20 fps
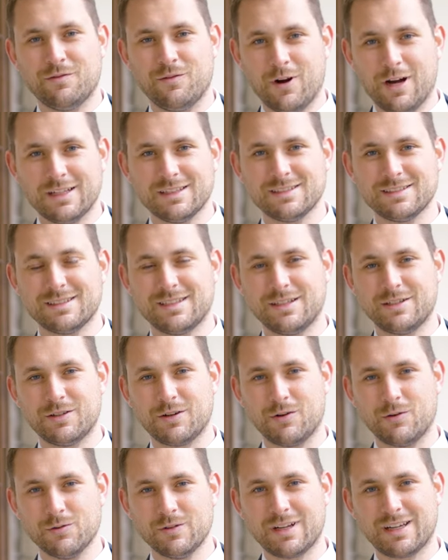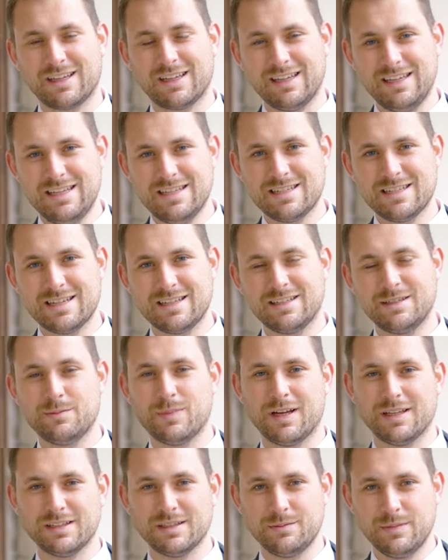waren die Corona-Krise, die
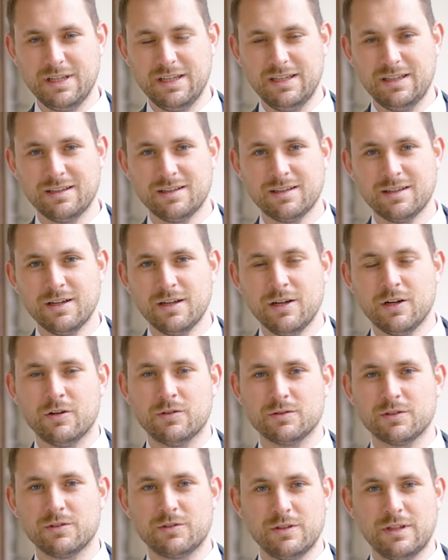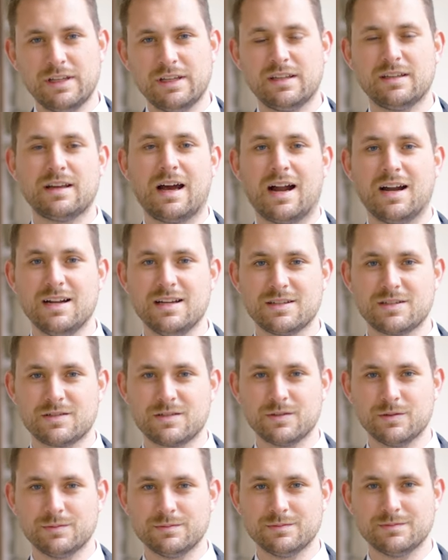Pandemie und natürlich
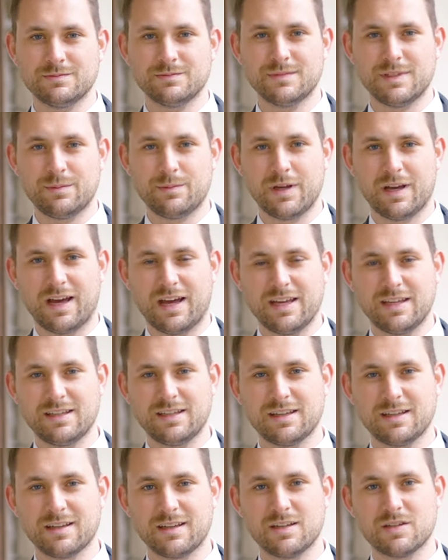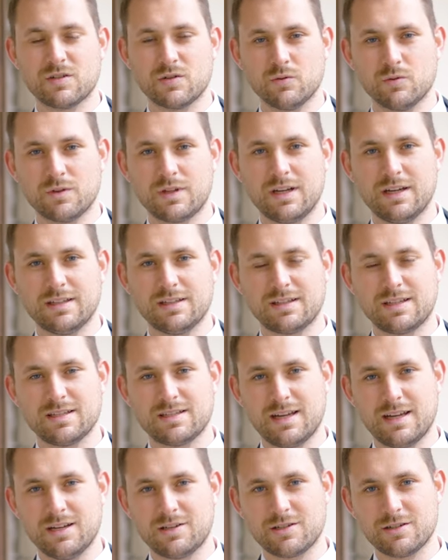alles um die Bereiche Gesundheit,
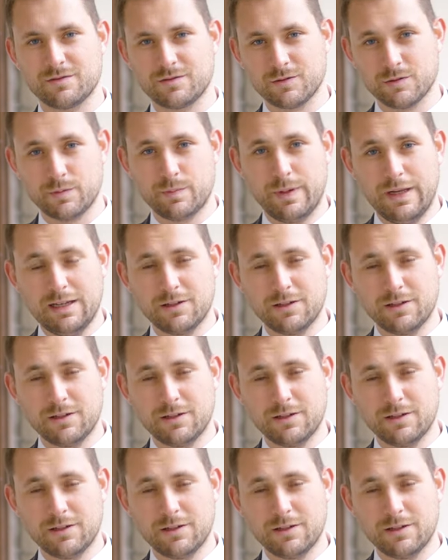Gesellschaft und